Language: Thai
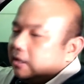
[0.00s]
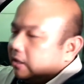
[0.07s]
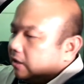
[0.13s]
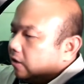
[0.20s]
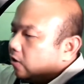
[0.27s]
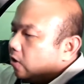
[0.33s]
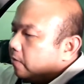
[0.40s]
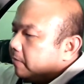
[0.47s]

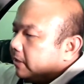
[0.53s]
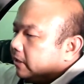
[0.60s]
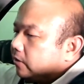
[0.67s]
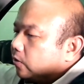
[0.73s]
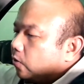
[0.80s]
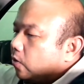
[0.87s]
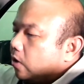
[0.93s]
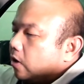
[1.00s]
แล้วก็มี
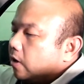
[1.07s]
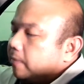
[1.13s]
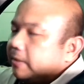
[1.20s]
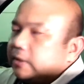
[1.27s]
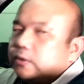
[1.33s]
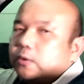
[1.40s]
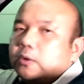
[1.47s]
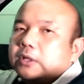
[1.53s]
ตัวเป็
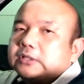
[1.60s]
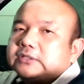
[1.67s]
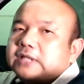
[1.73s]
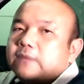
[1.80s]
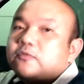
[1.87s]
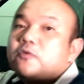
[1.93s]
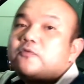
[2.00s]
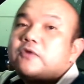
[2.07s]
นตัวซั
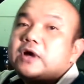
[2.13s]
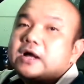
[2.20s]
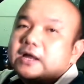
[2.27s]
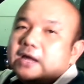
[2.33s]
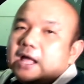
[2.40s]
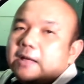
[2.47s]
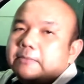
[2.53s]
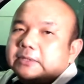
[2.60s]
บวูฟเฟอร์
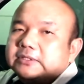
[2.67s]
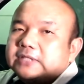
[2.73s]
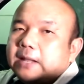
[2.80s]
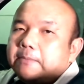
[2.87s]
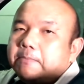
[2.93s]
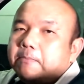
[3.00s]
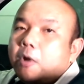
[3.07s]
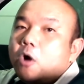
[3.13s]
นะฮะเป็นซับ
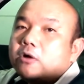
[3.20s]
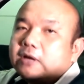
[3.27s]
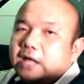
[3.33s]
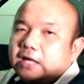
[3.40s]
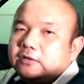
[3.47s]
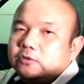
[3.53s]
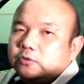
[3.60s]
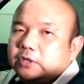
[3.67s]
บ็อกซ์นะ
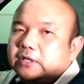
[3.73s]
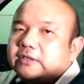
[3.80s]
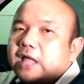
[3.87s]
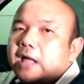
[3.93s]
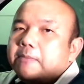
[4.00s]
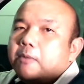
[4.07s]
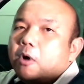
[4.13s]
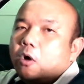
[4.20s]
ฮะอยู่ที่ใต้
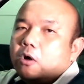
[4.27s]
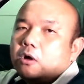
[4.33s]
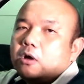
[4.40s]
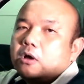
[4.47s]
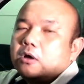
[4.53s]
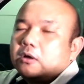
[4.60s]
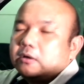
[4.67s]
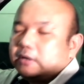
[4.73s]
เบาะ
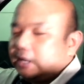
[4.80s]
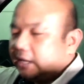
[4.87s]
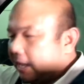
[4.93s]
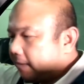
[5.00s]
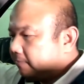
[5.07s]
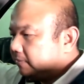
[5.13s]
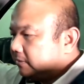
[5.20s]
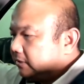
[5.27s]
นะครั
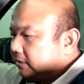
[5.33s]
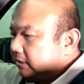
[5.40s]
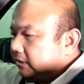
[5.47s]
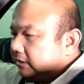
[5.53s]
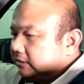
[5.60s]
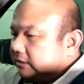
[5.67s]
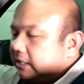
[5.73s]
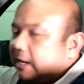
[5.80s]
บ
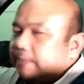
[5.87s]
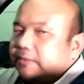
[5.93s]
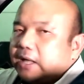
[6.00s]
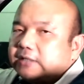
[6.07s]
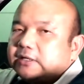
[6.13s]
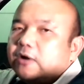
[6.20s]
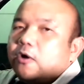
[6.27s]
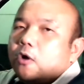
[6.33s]
สำหรับทาง
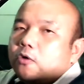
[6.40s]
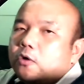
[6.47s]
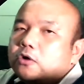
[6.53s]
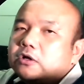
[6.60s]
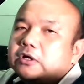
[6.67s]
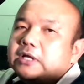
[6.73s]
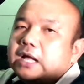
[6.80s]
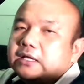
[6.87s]
เจ้าของรถ
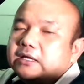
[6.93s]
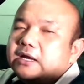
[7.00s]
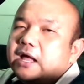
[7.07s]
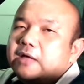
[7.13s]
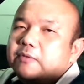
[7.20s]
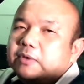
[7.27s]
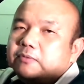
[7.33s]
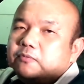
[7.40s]
ก็อยากจะได้
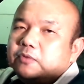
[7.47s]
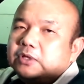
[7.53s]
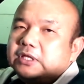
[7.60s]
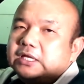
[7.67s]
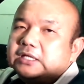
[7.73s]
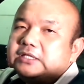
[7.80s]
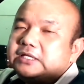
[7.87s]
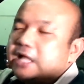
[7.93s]
วิ
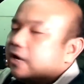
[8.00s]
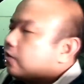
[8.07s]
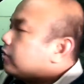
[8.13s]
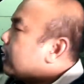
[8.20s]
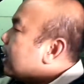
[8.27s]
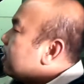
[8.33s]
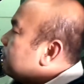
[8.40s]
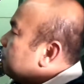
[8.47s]
ธีเสียงค่อน
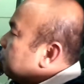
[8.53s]
ข้าง